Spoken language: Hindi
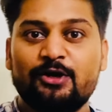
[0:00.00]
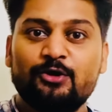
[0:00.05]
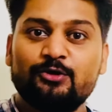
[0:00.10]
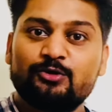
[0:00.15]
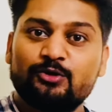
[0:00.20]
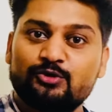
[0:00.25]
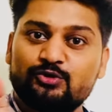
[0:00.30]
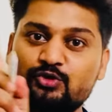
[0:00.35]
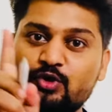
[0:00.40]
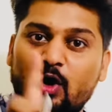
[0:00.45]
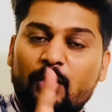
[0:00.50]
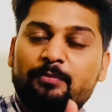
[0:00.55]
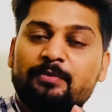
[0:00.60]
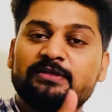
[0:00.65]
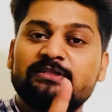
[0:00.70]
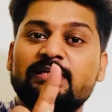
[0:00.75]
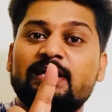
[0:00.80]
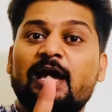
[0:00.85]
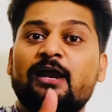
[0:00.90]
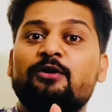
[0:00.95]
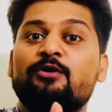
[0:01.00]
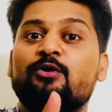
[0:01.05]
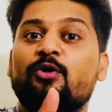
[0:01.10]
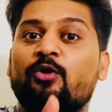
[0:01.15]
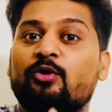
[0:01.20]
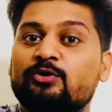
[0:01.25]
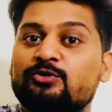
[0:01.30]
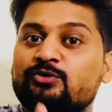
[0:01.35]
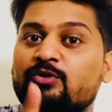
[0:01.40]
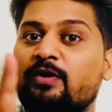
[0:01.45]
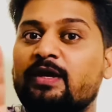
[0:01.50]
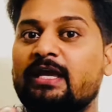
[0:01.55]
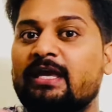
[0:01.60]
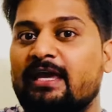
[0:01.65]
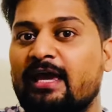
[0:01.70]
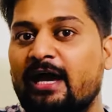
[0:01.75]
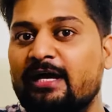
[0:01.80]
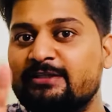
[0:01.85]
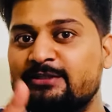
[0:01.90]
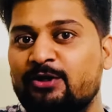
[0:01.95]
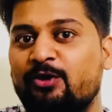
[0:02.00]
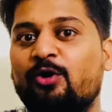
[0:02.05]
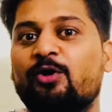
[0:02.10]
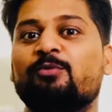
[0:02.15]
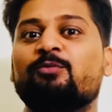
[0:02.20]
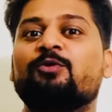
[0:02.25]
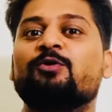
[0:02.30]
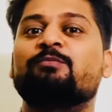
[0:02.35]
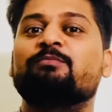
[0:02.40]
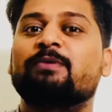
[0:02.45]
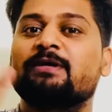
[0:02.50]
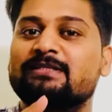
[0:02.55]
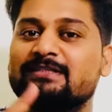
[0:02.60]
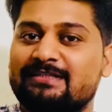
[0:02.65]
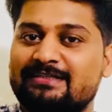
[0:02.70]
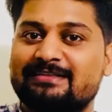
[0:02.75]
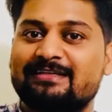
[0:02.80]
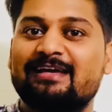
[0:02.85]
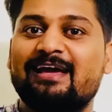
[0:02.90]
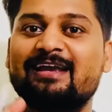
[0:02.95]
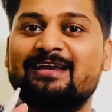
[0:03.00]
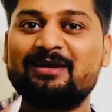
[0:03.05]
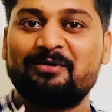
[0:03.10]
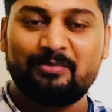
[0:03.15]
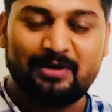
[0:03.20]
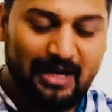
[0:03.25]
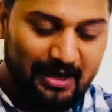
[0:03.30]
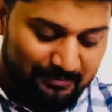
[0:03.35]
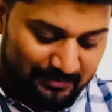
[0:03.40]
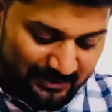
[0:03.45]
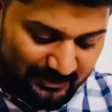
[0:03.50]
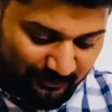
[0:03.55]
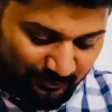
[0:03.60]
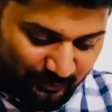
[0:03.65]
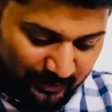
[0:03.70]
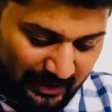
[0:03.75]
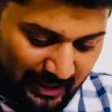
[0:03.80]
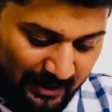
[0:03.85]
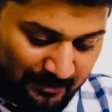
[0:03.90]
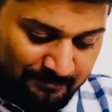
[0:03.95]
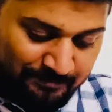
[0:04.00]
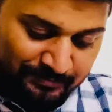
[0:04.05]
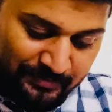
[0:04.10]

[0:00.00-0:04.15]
तो चौबीस हज़ार नौ सौ इक्यासी ऑलमोस्ट पच्चीस हज़ार के बराबर ही हो गया